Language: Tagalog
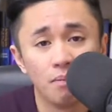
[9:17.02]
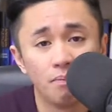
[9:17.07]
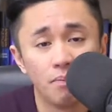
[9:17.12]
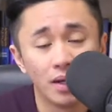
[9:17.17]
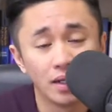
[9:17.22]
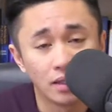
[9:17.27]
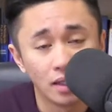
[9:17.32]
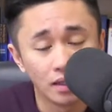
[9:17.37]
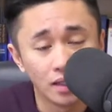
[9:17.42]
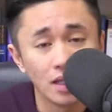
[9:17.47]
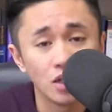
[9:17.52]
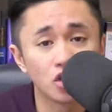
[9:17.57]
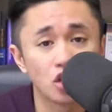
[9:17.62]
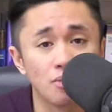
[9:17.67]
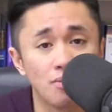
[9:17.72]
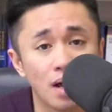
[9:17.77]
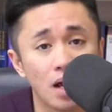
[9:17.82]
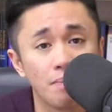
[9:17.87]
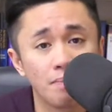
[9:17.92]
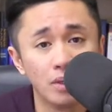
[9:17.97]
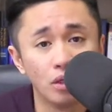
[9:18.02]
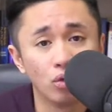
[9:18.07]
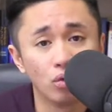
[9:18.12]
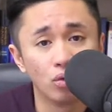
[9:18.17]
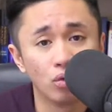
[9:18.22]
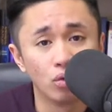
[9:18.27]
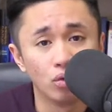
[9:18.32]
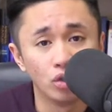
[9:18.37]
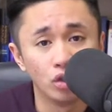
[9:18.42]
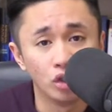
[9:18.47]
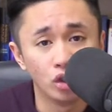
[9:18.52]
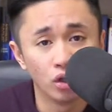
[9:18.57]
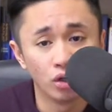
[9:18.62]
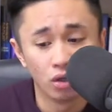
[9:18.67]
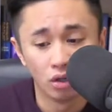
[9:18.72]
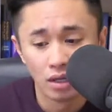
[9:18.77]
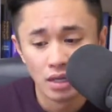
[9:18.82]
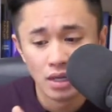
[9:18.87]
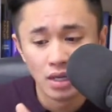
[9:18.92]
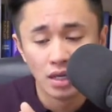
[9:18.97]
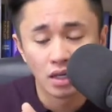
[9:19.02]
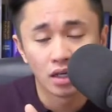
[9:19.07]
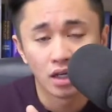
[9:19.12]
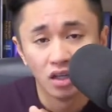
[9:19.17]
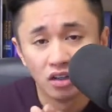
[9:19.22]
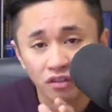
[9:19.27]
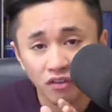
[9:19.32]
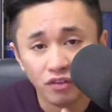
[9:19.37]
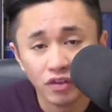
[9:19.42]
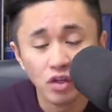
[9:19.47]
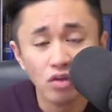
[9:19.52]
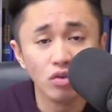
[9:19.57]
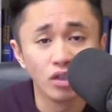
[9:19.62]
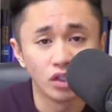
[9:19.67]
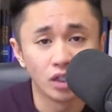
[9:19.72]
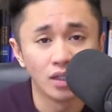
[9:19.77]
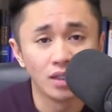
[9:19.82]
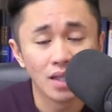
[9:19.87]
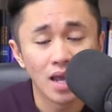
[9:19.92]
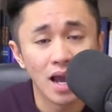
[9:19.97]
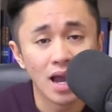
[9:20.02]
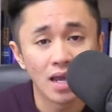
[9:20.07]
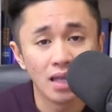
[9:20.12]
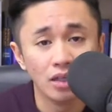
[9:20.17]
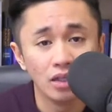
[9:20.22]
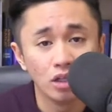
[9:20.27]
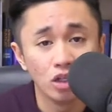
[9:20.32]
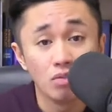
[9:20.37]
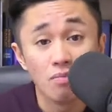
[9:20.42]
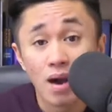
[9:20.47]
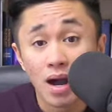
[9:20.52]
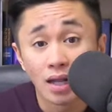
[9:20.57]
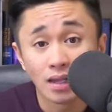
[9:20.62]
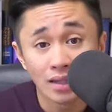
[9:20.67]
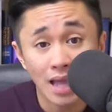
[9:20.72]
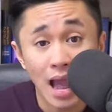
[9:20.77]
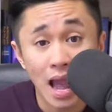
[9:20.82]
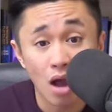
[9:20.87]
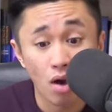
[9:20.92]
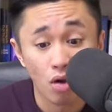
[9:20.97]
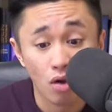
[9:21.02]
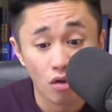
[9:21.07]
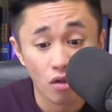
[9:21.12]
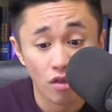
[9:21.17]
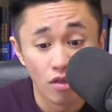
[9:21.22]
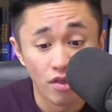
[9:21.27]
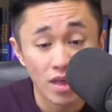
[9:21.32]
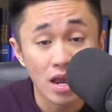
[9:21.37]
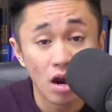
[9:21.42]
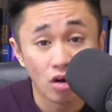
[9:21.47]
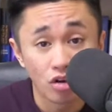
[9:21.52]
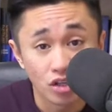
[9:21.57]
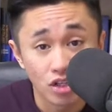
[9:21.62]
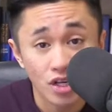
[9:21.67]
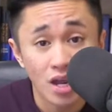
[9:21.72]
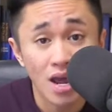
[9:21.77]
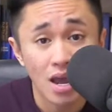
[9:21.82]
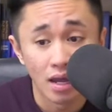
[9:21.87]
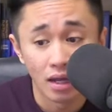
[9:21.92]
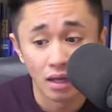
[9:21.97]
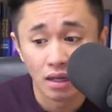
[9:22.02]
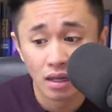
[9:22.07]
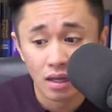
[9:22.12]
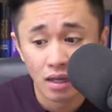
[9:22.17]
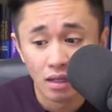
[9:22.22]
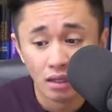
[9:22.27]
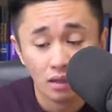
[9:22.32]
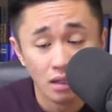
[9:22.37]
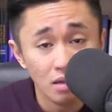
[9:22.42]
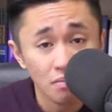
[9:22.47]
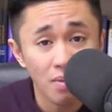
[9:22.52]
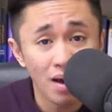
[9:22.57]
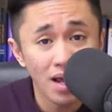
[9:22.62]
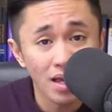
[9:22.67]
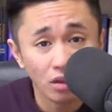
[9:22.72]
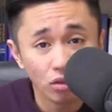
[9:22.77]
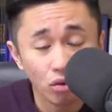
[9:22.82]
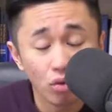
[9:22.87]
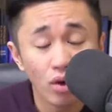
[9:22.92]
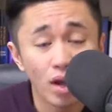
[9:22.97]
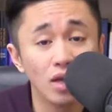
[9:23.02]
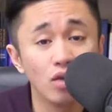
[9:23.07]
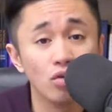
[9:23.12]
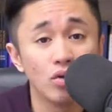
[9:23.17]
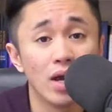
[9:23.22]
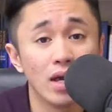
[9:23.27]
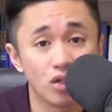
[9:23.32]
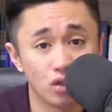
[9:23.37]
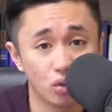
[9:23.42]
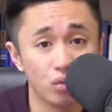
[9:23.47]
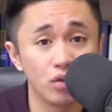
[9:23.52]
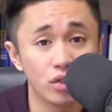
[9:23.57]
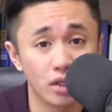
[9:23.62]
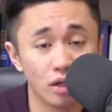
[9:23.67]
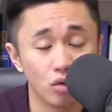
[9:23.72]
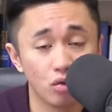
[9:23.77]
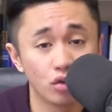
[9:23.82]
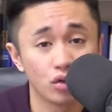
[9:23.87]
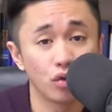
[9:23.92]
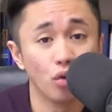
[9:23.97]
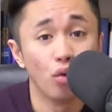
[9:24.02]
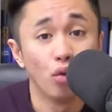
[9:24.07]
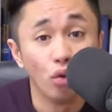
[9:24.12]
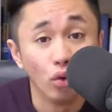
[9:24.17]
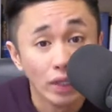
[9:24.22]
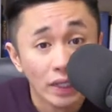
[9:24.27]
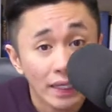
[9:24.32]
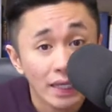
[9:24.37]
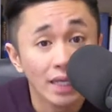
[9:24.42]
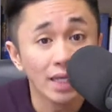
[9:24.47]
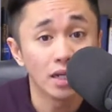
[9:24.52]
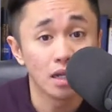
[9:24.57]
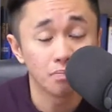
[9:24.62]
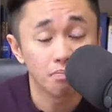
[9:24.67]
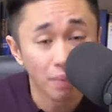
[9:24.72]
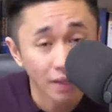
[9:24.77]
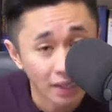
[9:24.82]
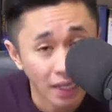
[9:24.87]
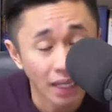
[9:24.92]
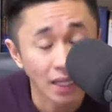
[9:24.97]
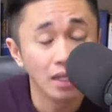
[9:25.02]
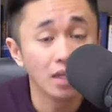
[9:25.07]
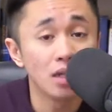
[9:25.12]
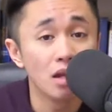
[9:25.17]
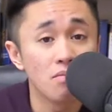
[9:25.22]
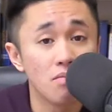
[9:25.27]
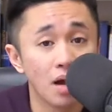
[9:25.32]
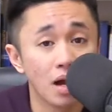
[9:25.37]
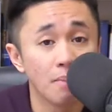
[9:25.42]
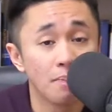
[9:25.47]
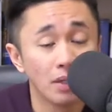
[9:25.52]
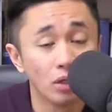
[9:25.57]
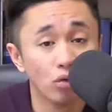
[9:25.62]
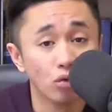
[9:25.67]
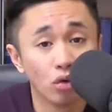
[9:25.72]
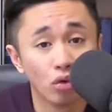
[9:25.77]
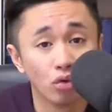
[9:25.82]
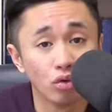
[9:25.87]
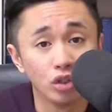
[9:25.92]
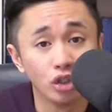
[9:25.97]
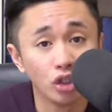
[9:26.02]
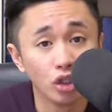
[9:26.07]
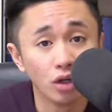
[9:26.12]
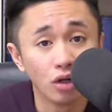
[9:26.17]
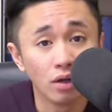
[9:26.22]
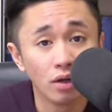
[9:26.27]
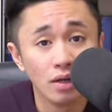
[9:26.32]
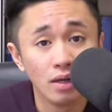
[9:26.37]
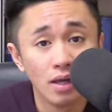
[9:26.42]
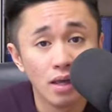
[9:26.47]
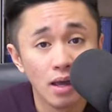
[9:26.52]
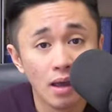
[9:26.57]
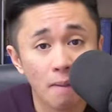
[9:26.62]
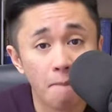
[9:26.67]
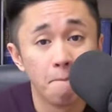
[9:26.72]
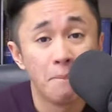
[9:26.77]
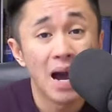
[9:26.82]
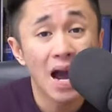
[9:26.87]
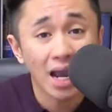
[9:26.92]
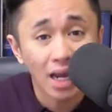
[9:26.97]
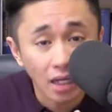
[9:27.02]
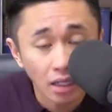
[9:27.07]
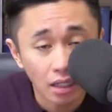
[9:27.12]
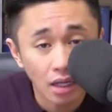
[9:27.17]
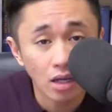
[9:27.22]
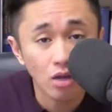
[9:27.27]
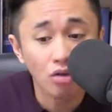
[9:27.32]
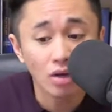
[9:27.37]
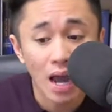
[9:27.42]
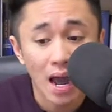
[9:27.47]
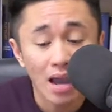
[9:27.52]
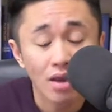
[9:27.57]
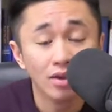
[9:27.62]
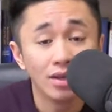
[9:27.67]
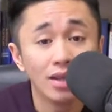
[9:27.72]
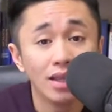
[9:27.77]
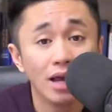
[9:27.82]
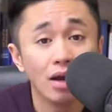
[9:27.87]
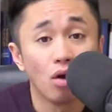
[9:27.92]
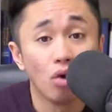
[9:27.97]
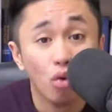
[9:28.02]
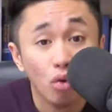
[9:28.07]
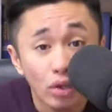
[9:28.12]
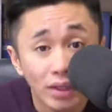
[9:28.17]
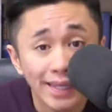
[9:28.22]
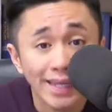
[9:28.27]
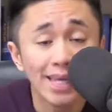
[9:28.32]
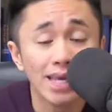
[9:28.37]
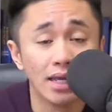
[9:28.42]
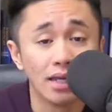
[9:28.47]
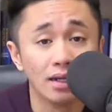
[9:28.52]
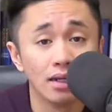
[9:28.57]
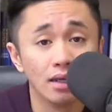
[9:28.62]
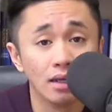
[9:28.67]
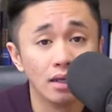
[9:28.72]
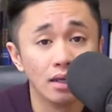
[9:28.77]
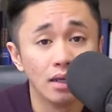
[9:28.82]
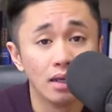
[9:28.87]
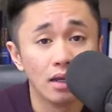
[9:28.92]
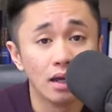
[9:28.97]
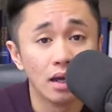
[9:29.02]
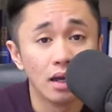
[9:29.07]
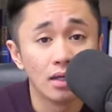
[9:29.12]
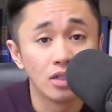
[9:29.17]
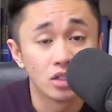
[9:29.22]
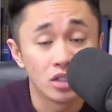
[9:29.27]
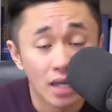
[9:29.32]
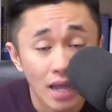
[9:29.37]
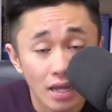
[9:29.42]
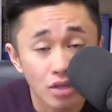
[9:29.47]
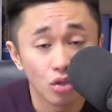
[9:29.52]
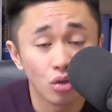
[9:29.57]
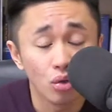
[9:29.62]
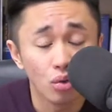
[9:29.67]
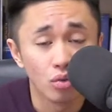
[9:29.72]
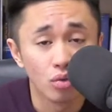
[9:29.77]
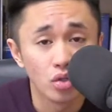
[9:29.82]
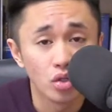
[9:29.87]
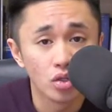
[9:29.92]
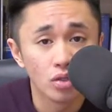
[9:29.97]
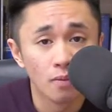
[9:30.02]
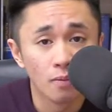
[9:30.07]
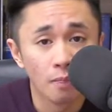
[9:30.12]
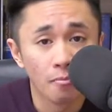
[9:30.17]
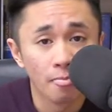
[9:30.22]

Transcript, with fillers: pagdating sa mga pinunong Hudyo. Confusion dahil yung mga tao, they are saying, di ba ito nga yung Jesus na gustong huliin at patayin ng mga pinunong Hudyo? Bakit ngayon ayaw nila huliin si Jesus?